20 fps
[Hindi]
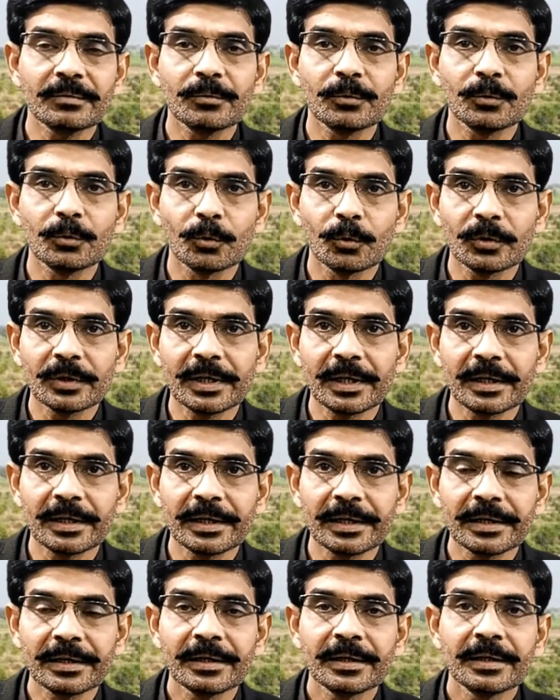वो नोट कर
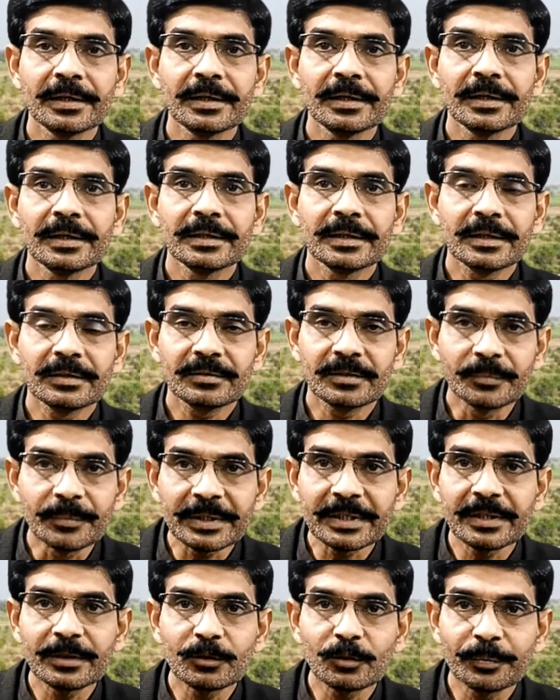लें या
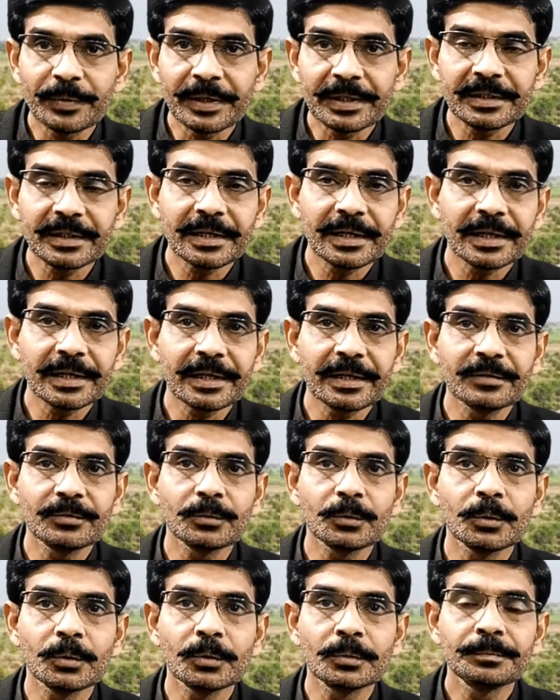समझ लें तो बेहतर है कि
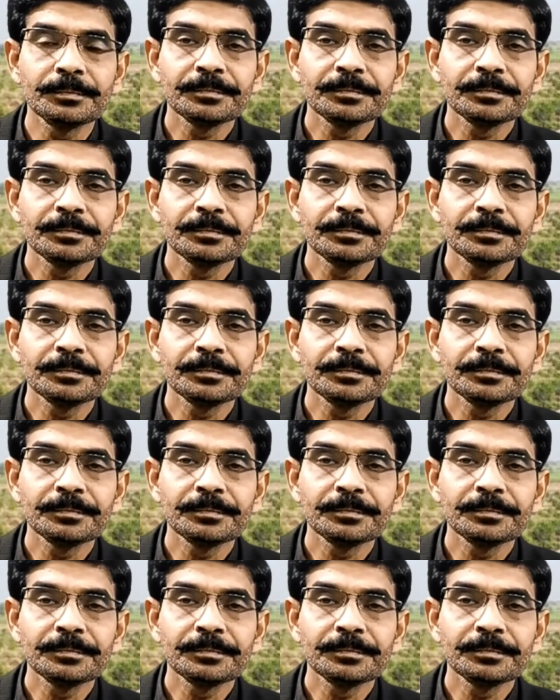इसको